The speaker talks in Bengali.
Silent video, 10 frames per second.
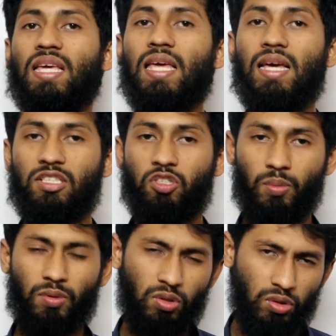কি কি কাজ
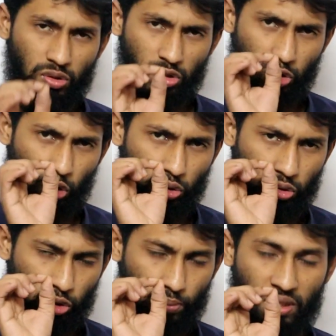করব
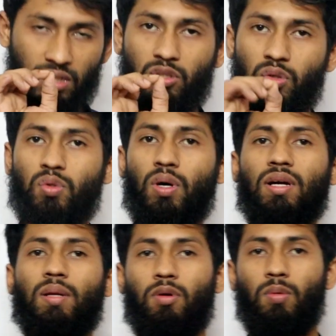মানে ছোট্ট
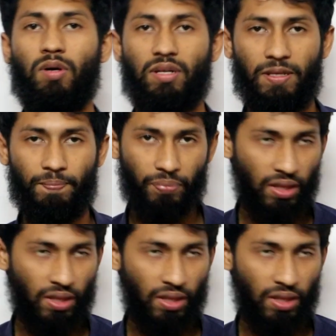আকারে বলবো আর কি